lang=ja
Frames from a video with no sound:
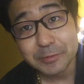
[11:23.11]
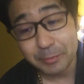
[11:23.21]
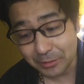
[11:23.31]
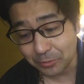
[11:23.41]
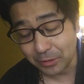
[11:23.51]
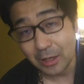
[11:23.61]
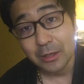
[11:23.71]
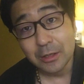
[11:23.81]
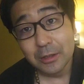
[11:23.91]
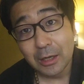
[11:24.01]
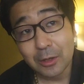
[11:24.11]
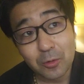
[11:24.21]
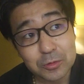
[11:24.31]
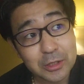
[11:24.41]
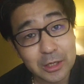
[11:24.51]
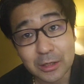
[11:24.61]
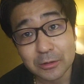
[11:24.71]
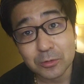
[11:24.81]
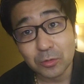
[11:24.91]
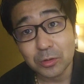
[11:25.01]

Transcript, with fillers: で、パッとあ、あの、奥さんと子